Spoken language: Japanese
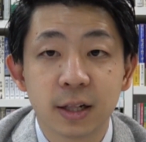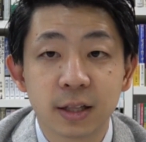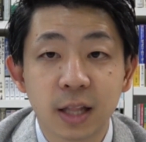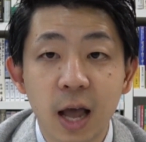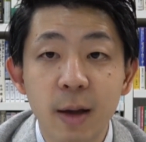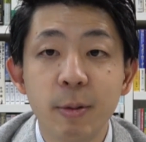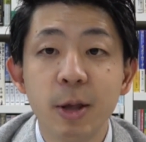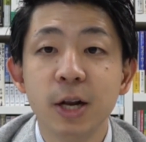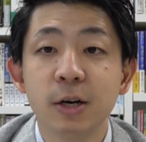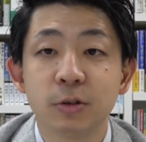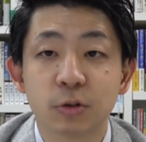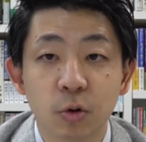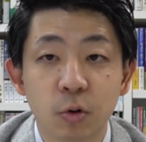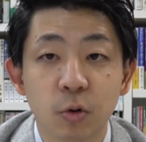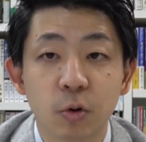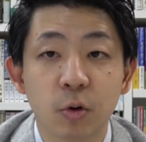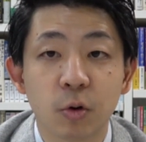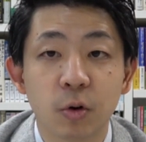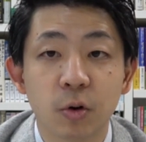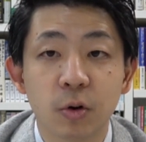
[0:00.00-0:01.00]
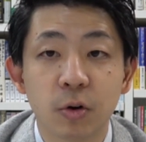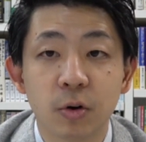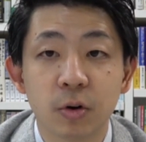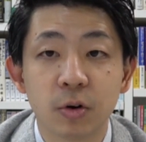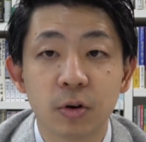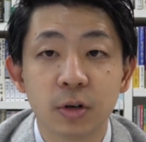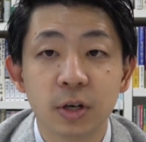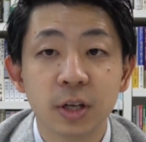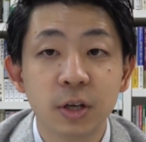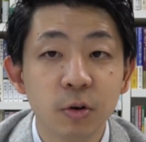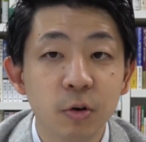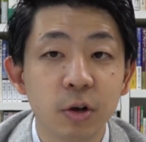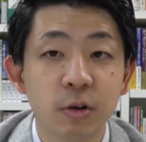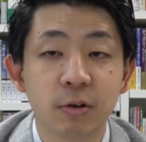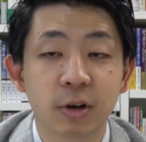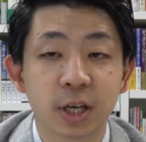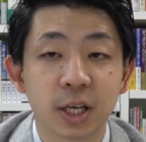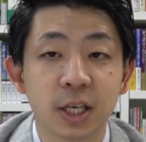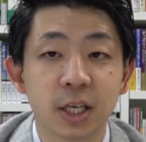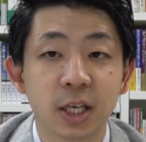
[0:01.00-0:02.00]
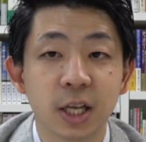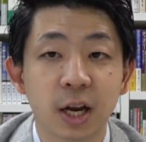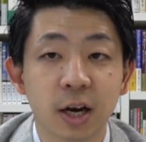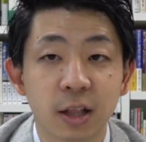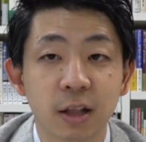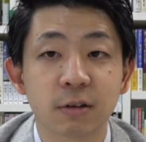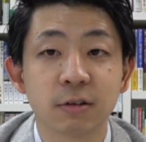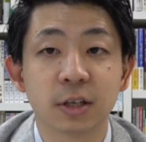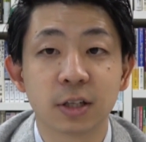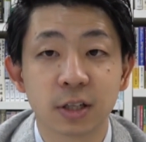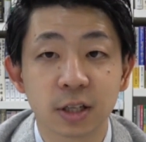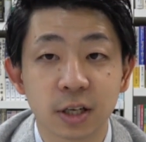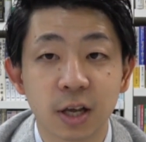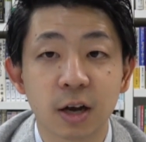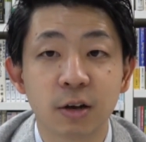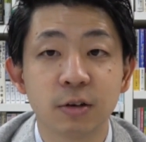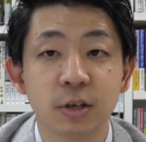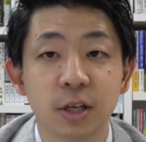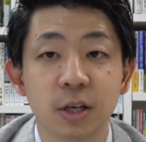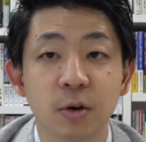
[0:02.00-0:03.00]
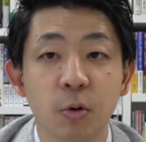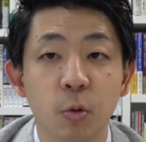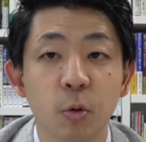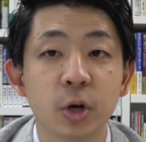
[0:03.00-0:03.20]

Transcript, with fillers: 食べると匂いは気にならなくなって逆に